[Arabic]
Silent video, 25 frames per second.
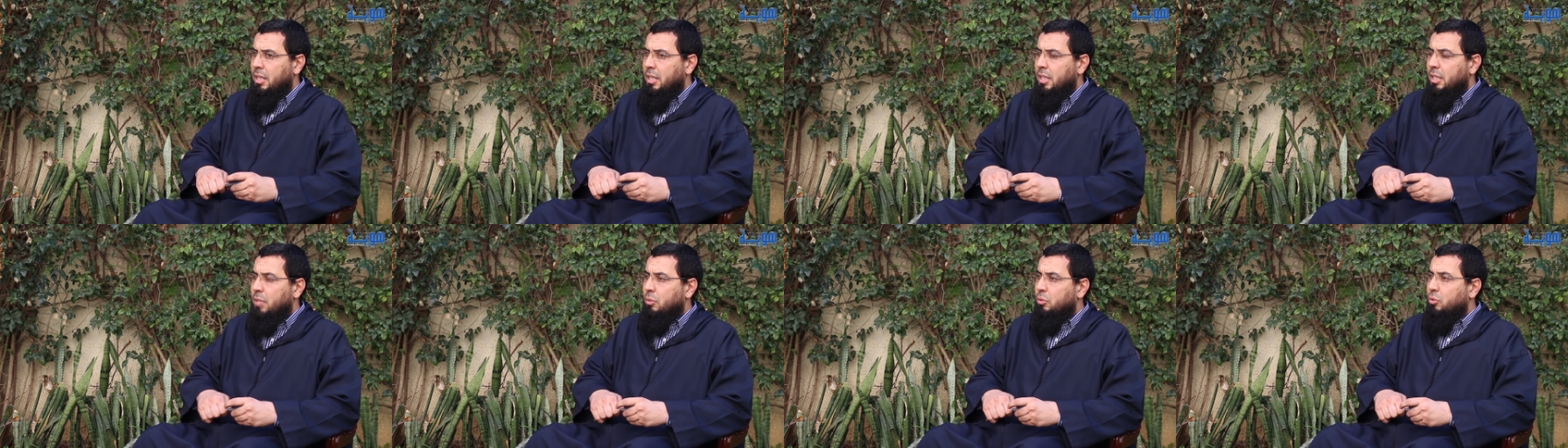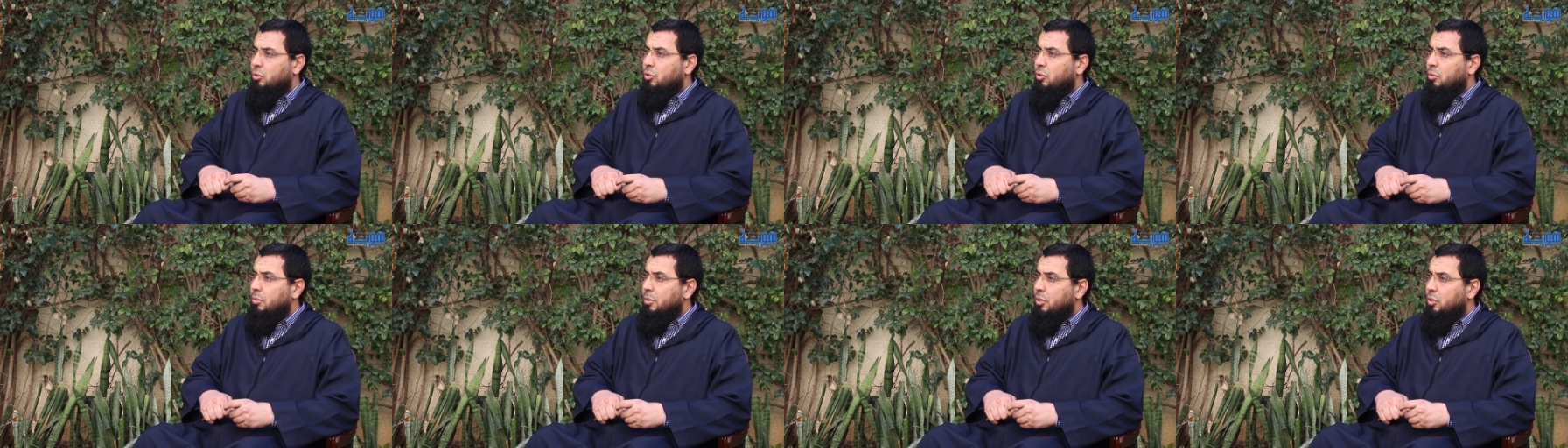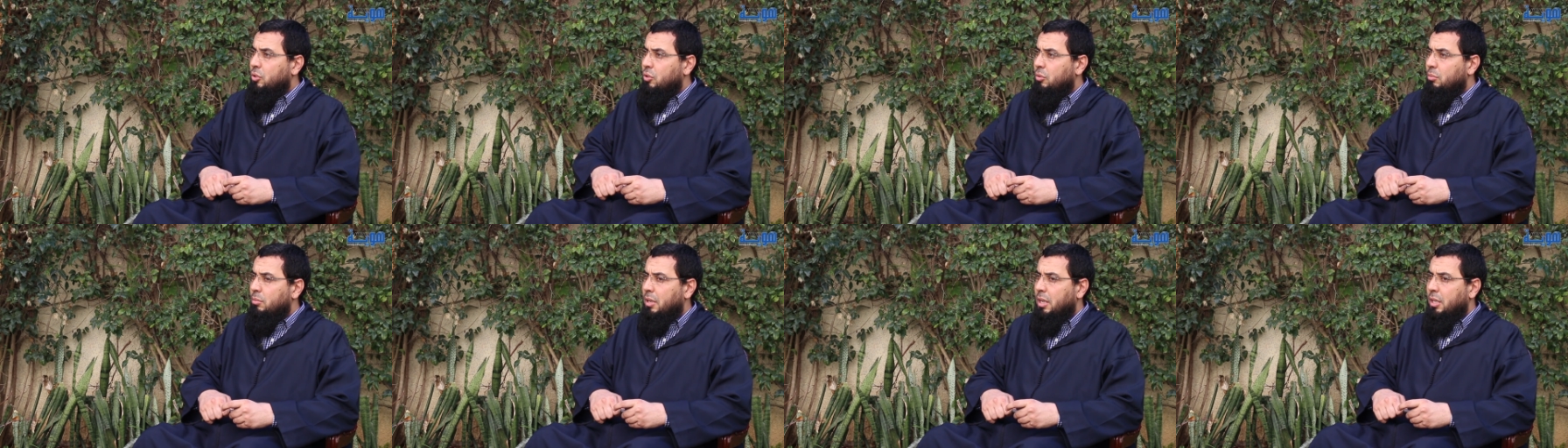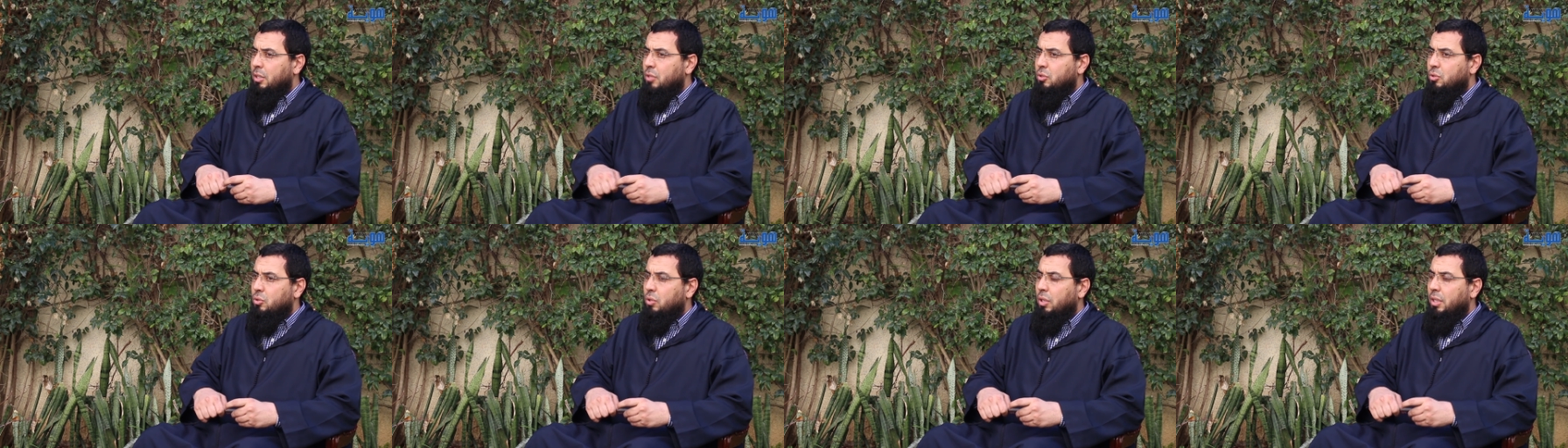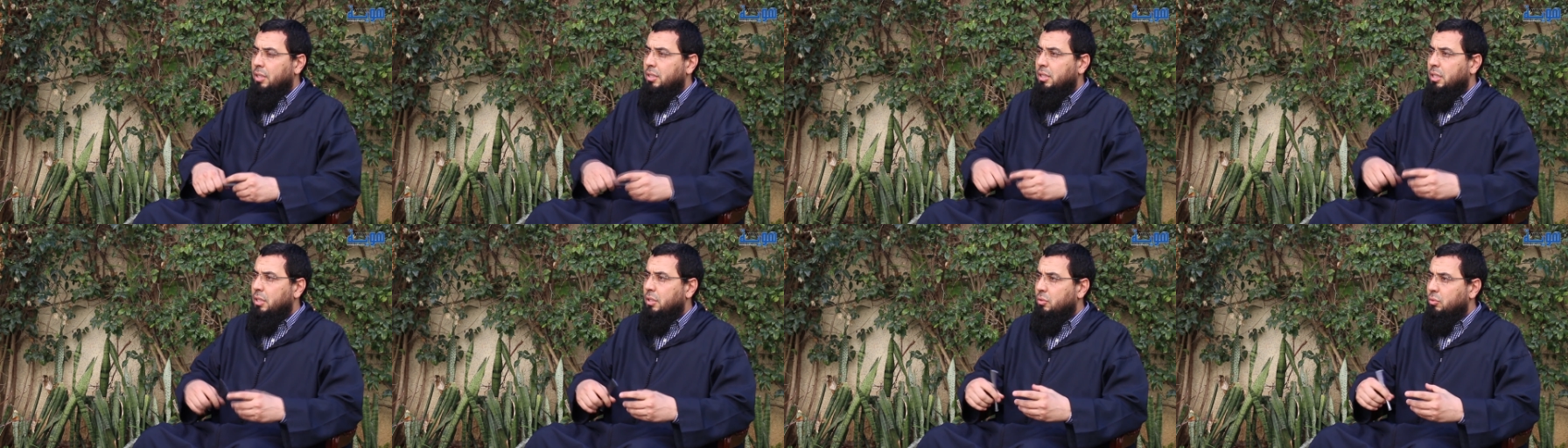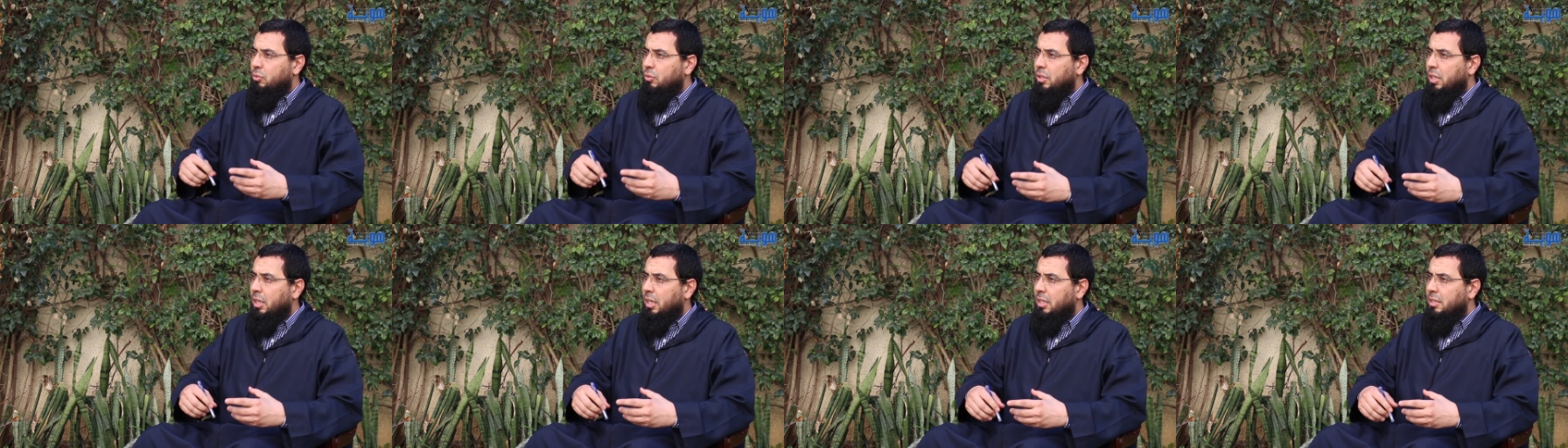نود منكم أن
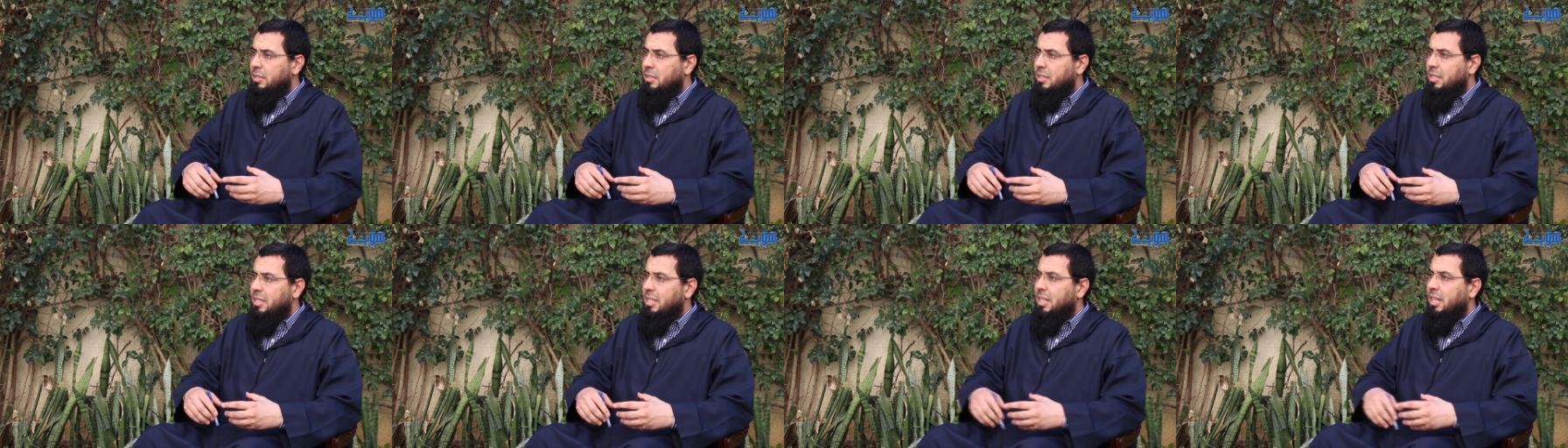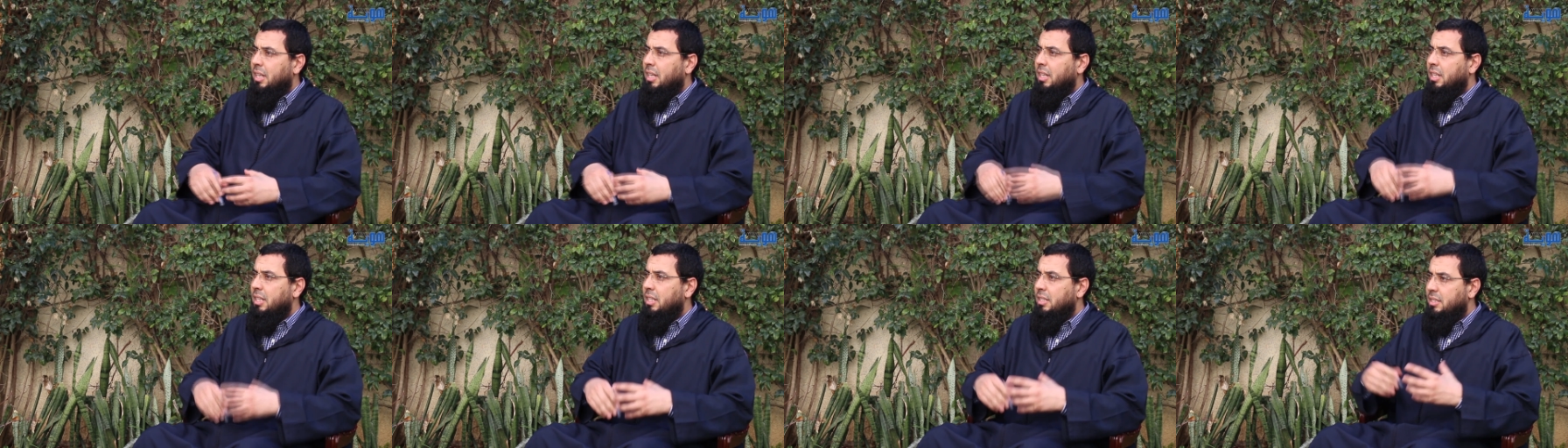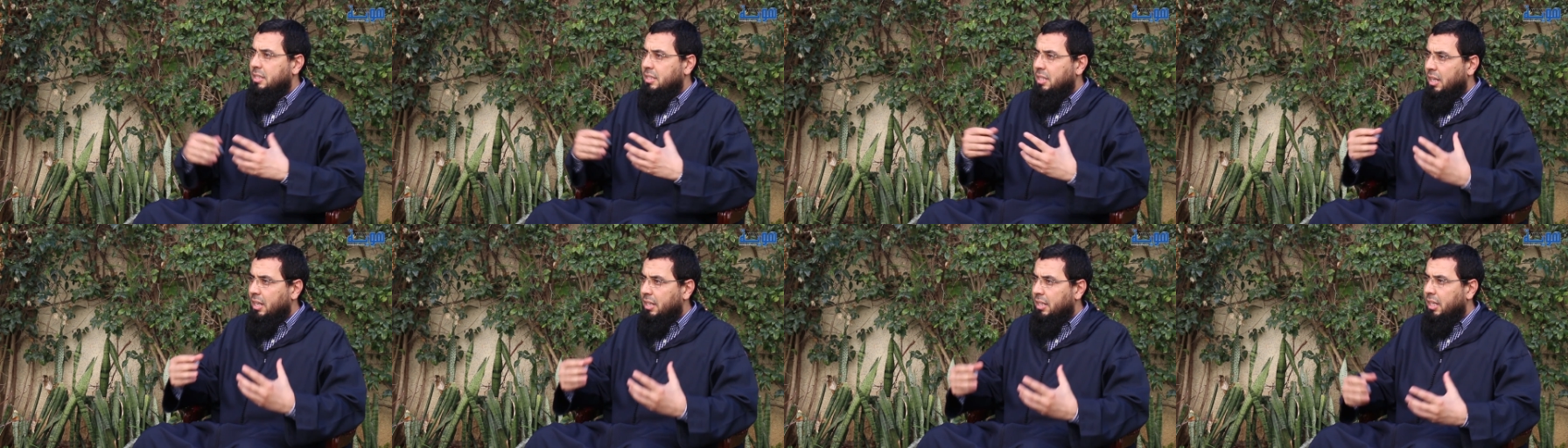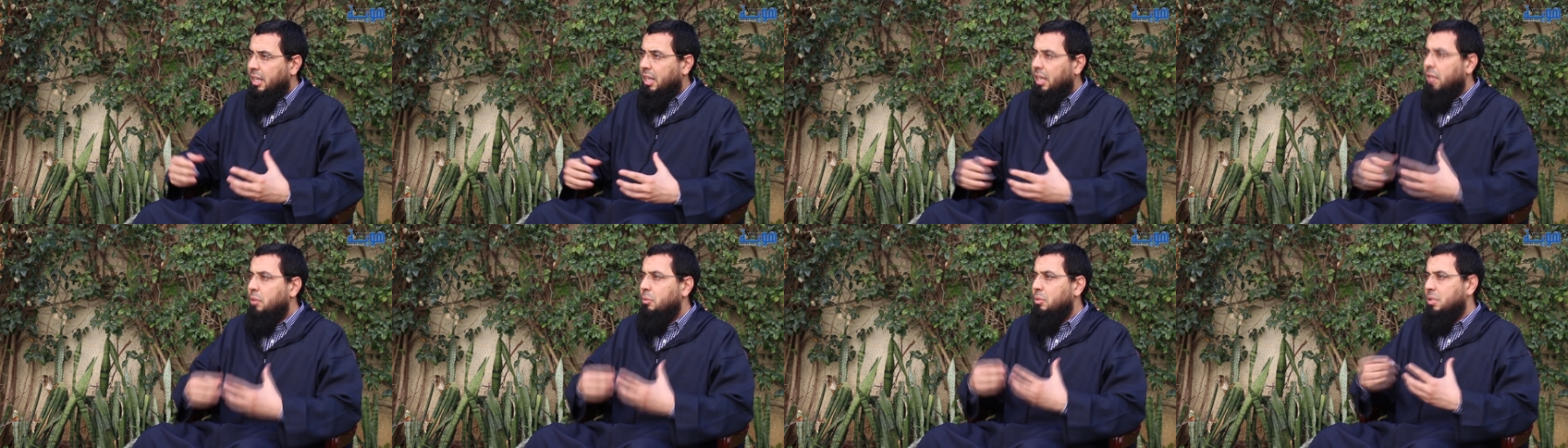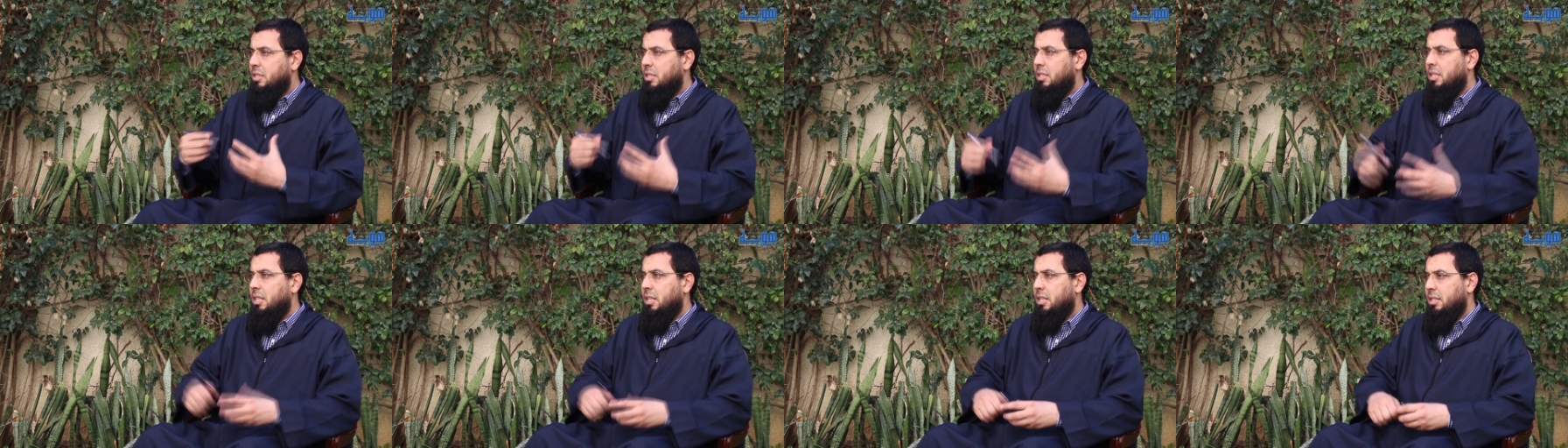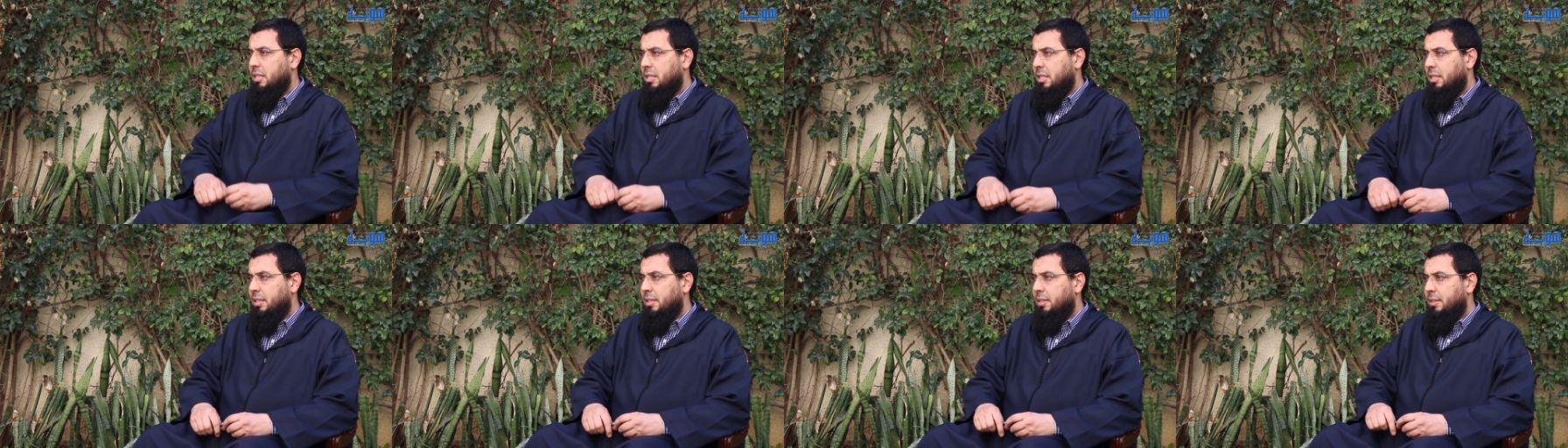تحدثونا عن سياقه التاريخي
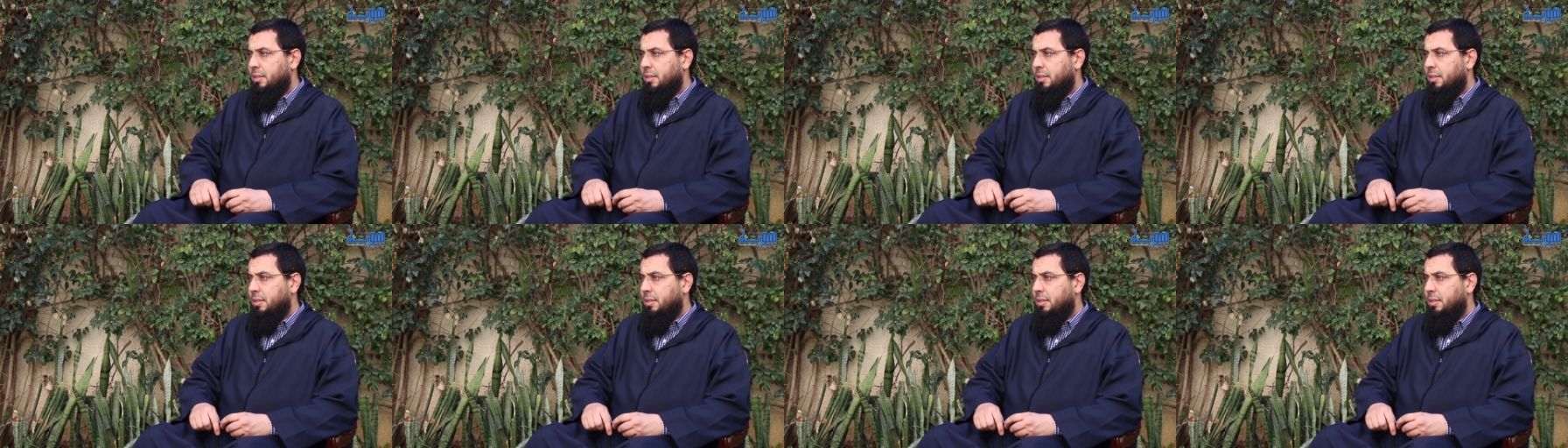والسياسي